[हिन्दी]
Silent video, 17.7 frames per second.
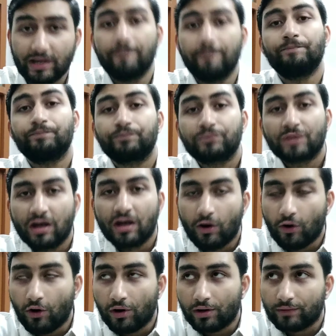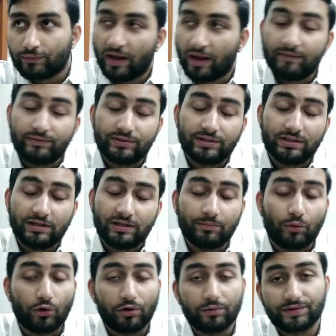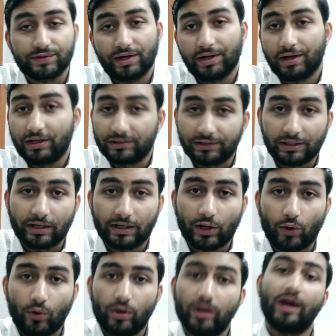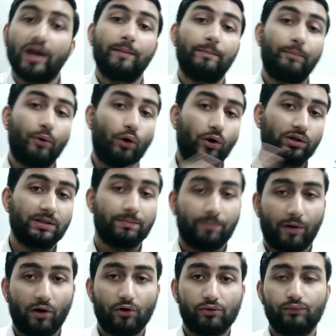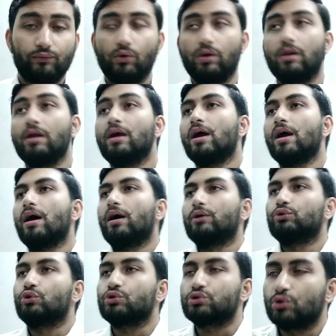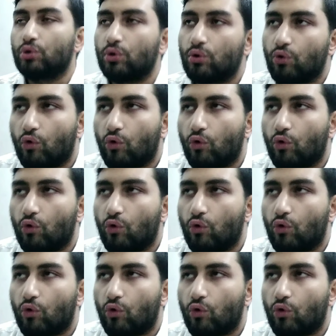है और फाइव जी वगैरह अंदर लगे हुए हैं बहुत ही पावरफुल दोस्तों